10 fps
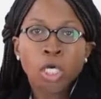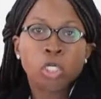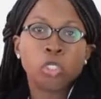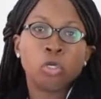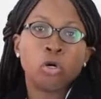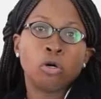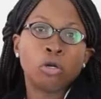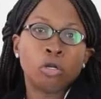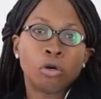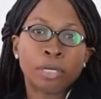
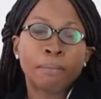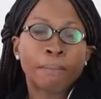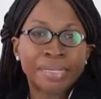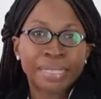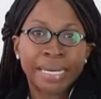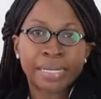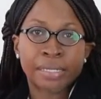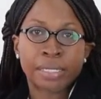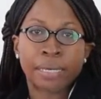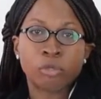no logren pasar,
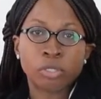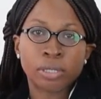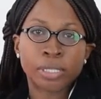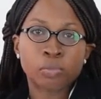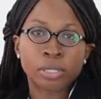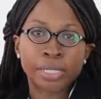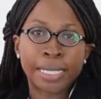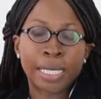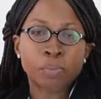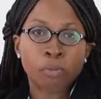digamos, después
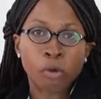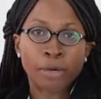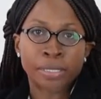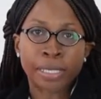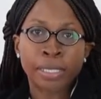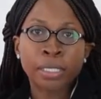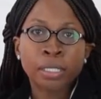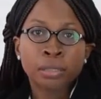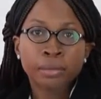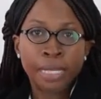de las pruebas
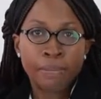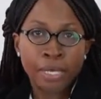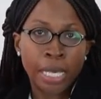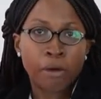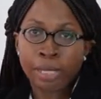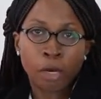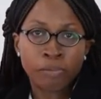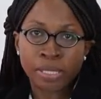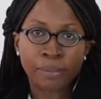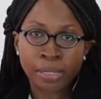del video y la
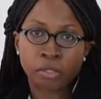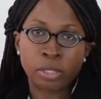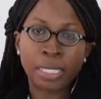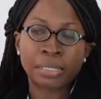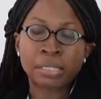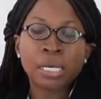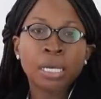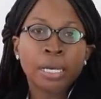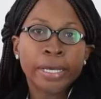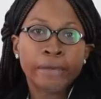observación de las
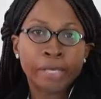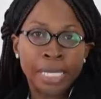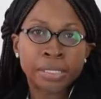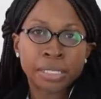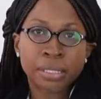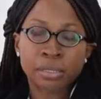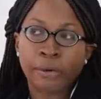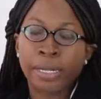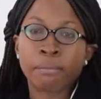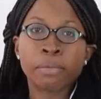evidencias que se
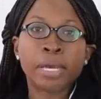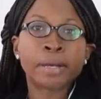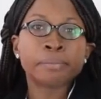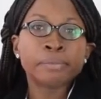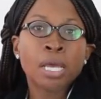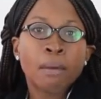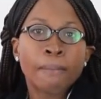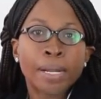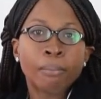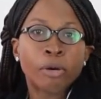van a enviar,
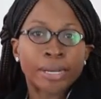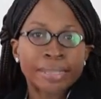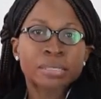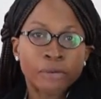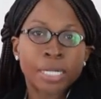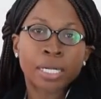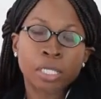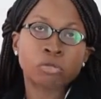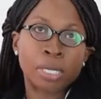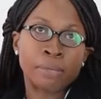van a poder recibir la
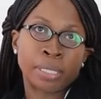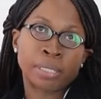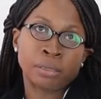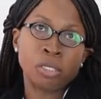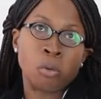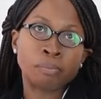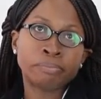retroalimentación,